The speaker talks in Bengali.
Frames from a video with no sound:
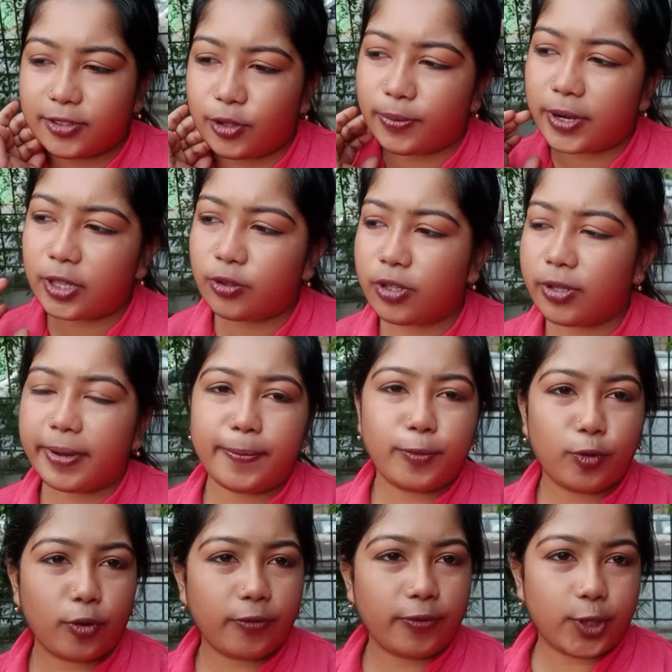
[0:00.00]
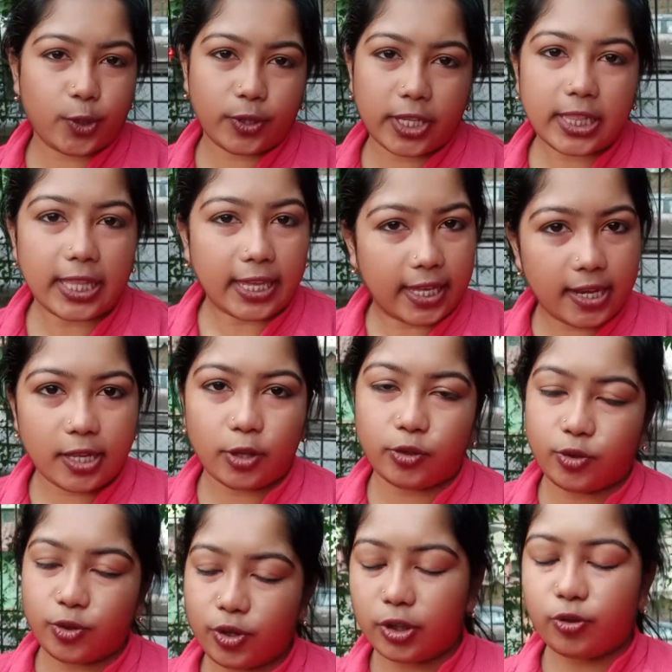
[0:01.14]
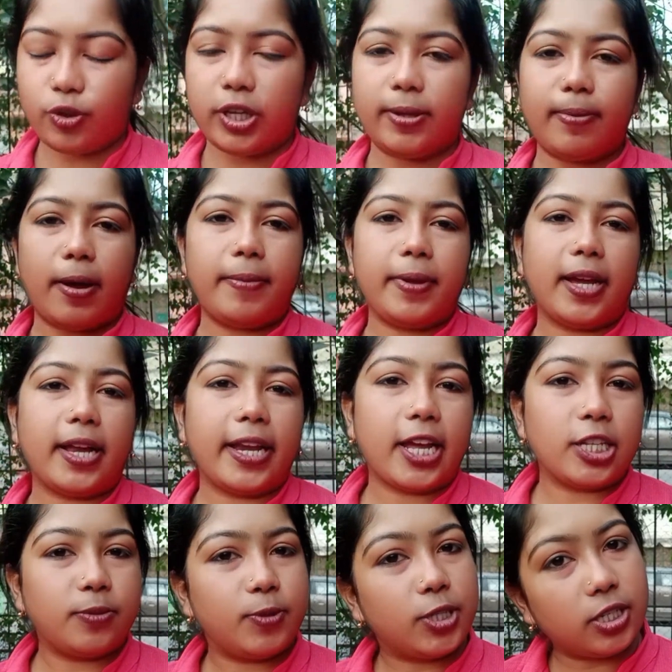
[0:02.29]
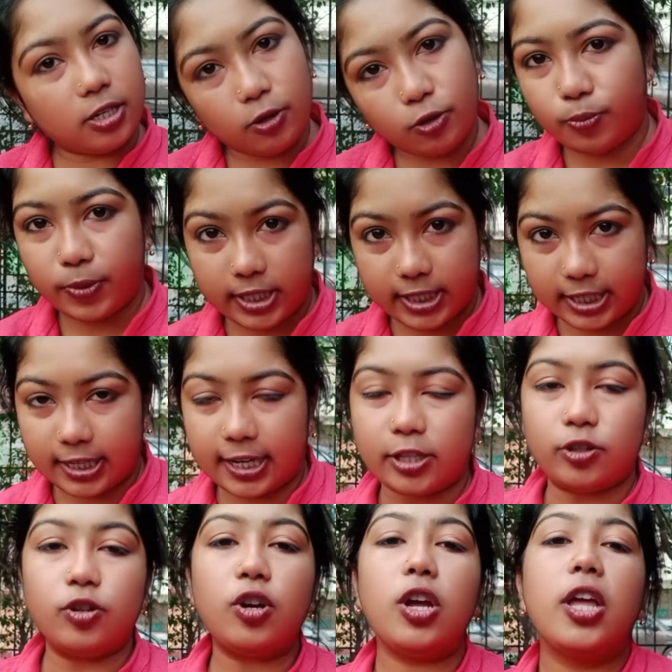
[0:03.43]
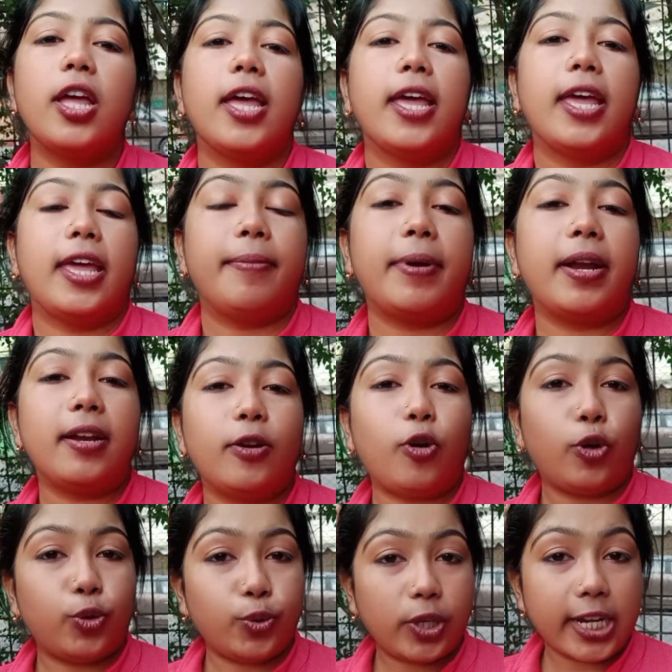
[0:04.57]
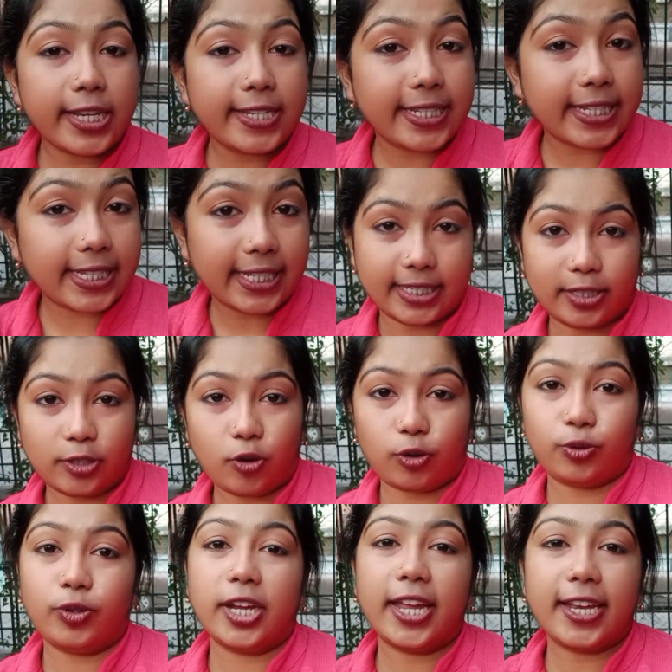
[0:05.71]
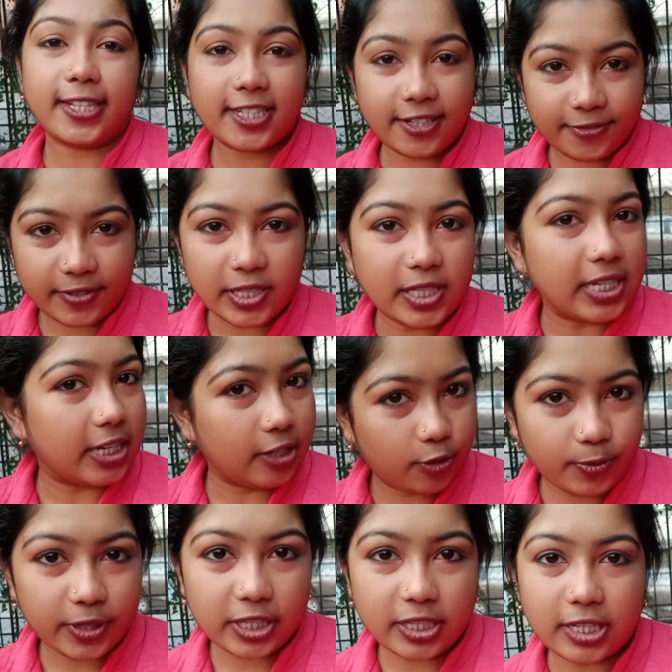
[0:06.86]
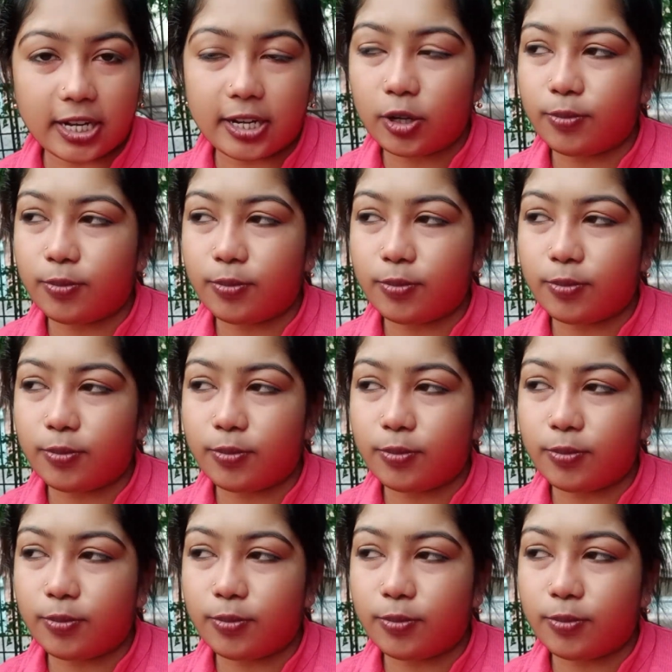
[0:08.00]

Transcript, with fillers: তোমরা তো এবার পুরো ভিডিওটা দেখে নিয়েছো কিন্তু কিভাবে এখানে আসবে সেটাও তোমরা জেনে গেছো এবার কত টাকার টিকিট কত টাকা এন্ট্রি ফিস সেটা তোমাদের জানাটা